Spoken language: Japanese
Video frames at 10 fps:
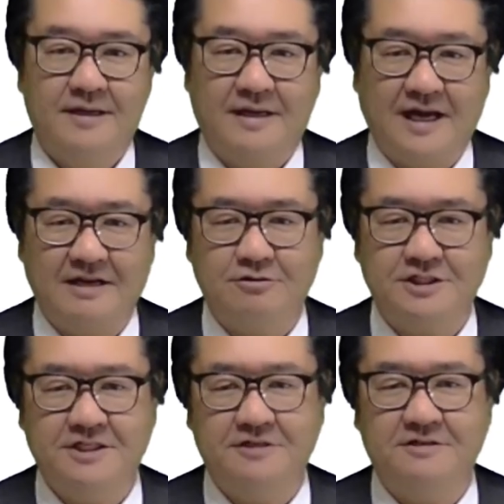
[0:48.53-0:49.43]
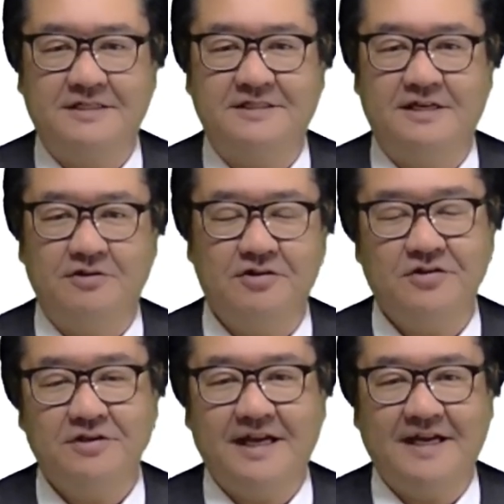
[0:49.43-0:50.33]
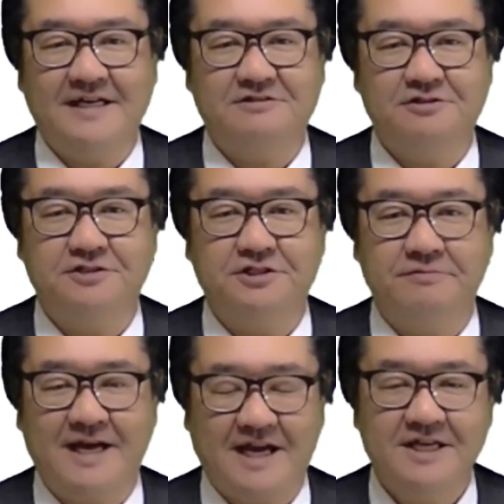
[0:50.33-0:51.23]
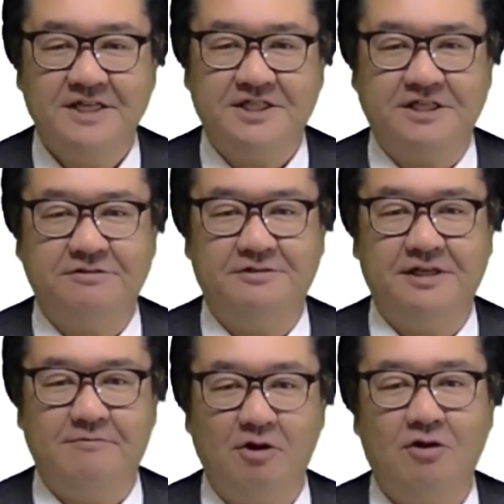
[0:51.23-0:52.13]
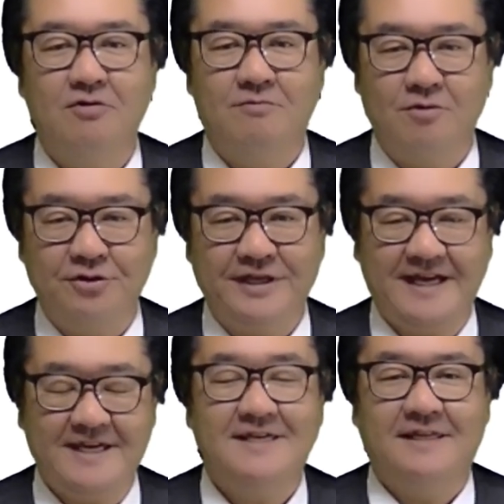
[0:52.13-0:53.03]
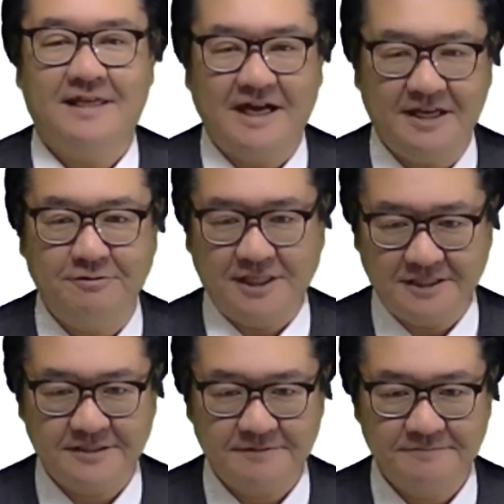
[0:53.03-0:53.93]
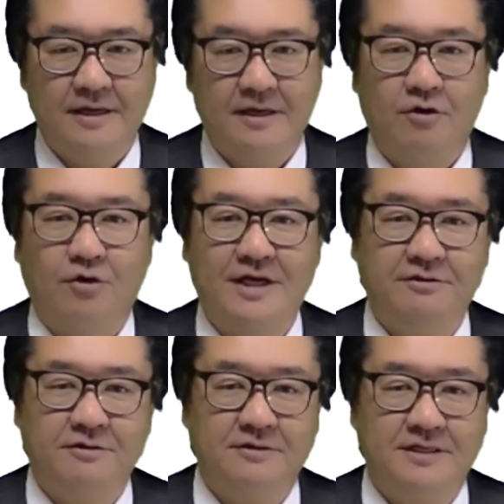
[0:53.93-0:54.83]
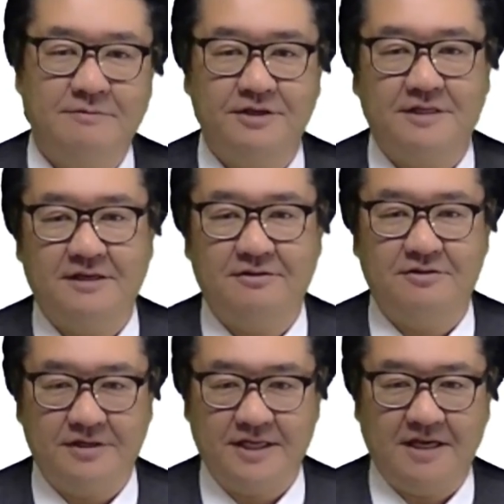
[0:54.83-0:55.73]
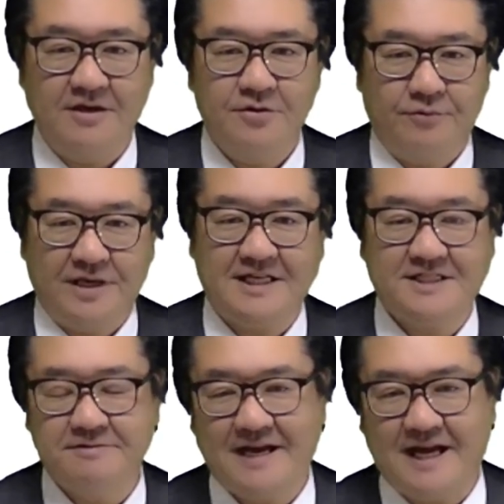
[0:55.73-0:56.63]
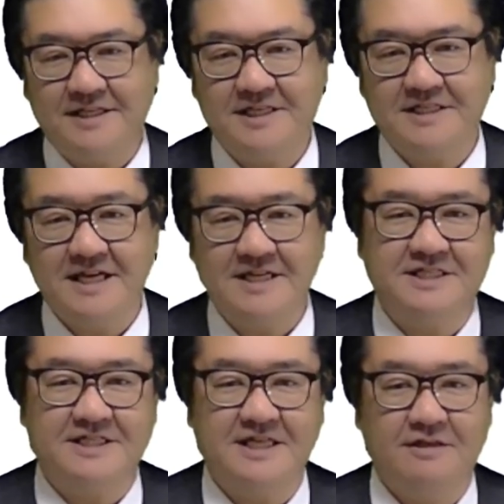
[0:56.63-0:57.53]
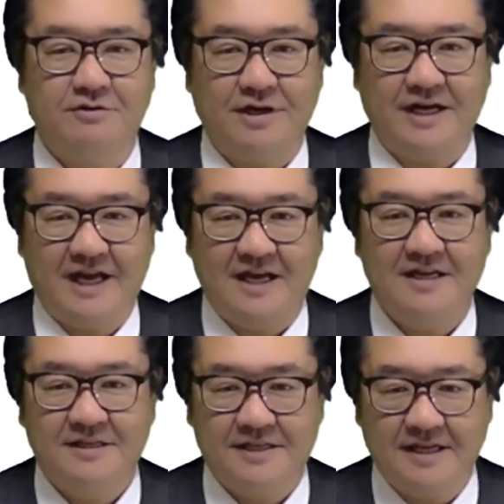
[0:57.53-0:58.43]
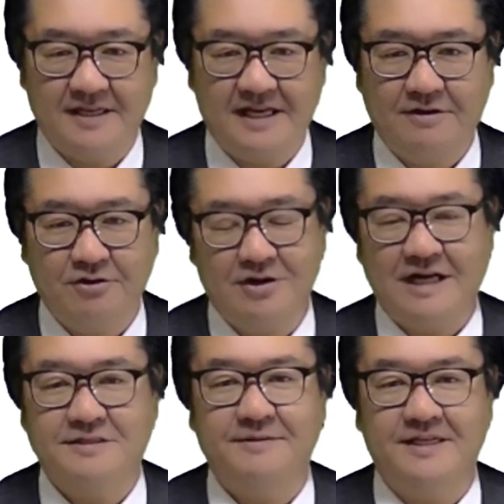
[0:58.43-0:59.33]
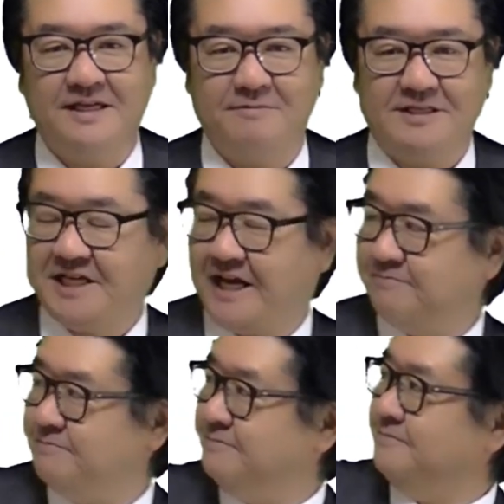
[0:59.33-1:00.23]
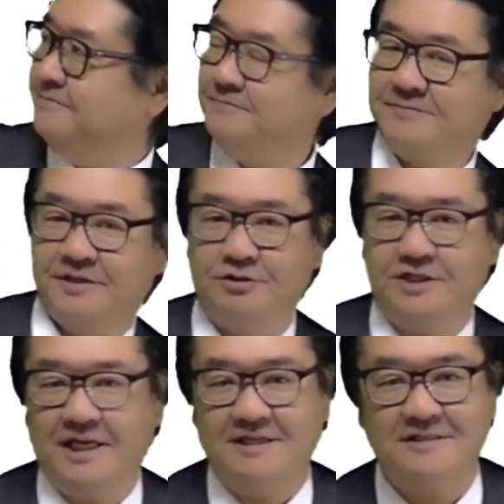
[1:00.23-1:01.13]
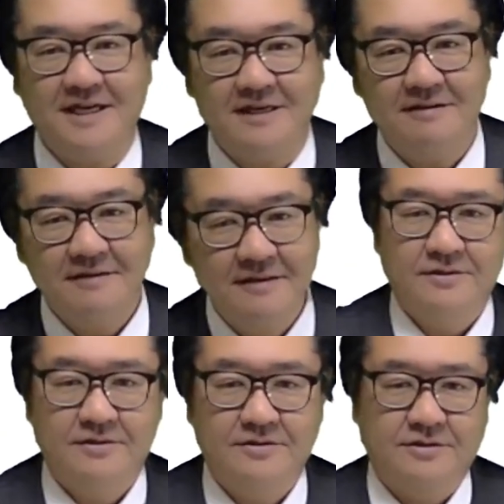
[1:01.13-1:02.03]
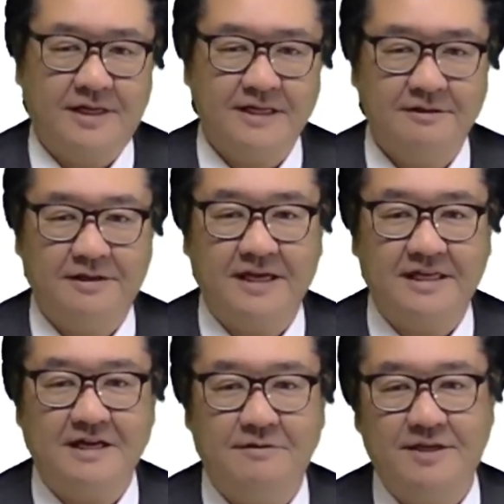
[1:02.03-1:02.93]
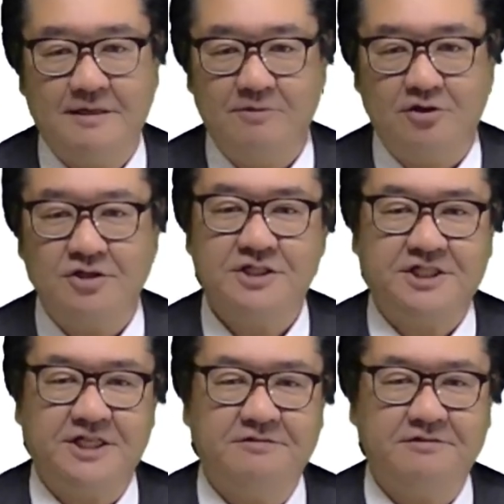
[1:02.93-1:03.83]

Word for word: 外国人留学生の大学入試は私服でも問題ないのです他の動画でも言ってる通り私は2001年度からデータを集めてきましたこちらですねそれらのデータを見ても私